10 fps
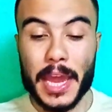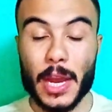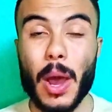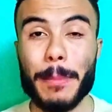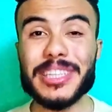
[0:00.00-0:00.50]

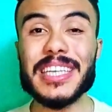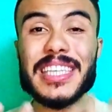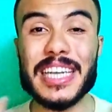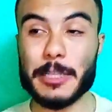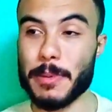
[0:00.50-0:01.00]
نوعا ما
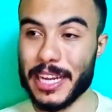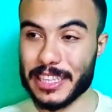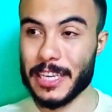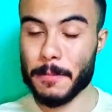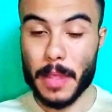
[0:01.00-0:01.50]
تحس ان
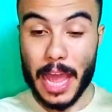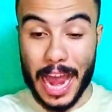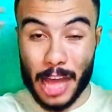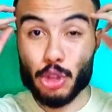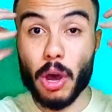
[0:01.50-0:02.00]
سباليتي
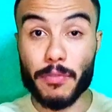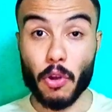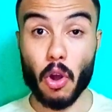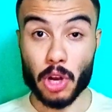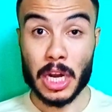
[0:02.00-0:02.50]
عنده
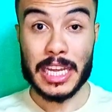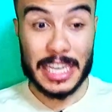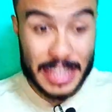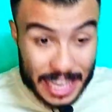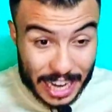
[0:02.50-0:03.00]
افكار
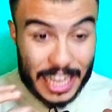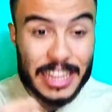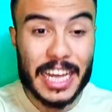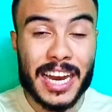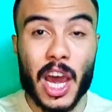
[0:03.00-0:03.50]
كتيره
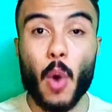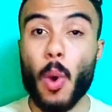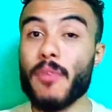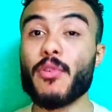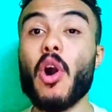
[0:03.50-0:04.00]
جدا
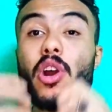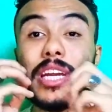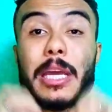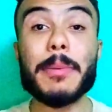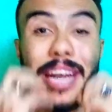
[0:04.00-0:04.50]
وافكار
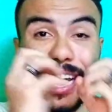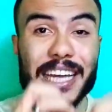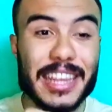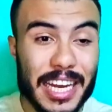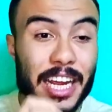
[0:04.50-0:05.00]
كبيره
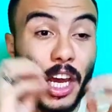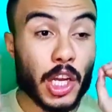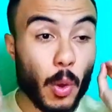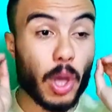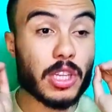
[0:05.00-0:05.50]
جدا
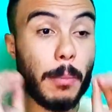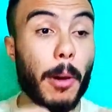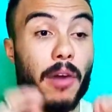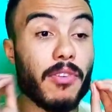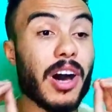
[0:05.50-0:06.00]
ان هو
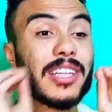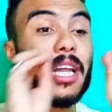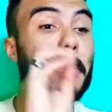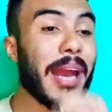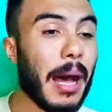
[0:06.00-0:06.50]
يطبقها في
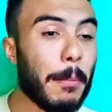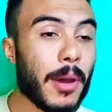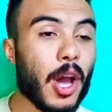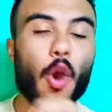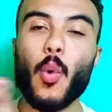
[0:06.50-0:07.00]
ارض الملعب
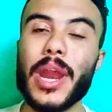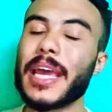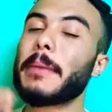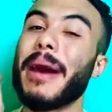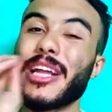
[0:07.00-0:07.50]

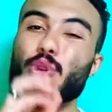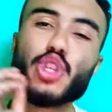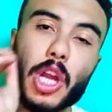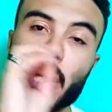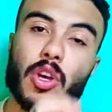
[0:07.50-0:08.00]
ولكن ما
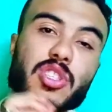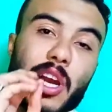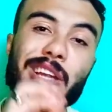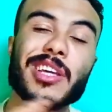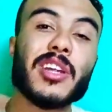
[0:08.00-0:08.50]
عندوش
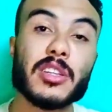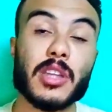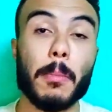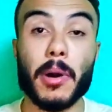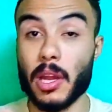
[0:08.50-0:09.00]
العناصر اللي تقدر
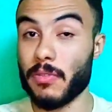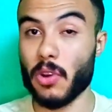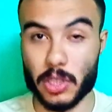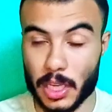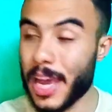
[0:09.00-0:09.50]
تطبق
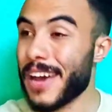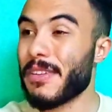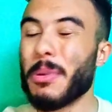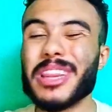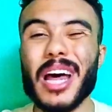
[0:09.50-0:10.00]
الافكار دي
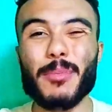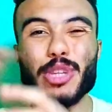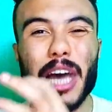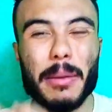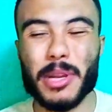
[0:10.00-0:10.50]
فبيطلع
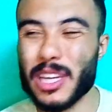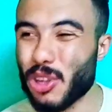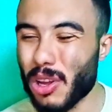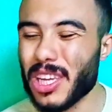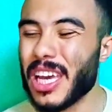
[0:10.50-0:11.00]
المنتخب
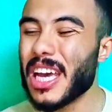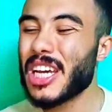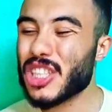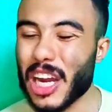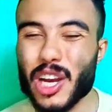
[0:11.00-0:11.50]
الايطالي
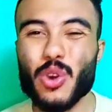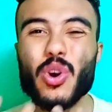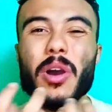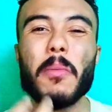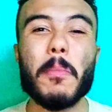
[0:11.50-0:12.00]

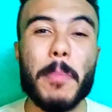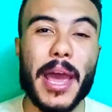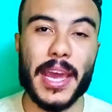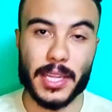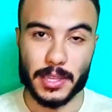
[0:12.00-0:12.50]
شكله
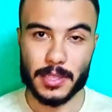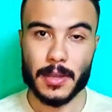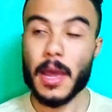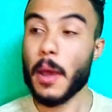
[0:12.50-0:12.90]
باهت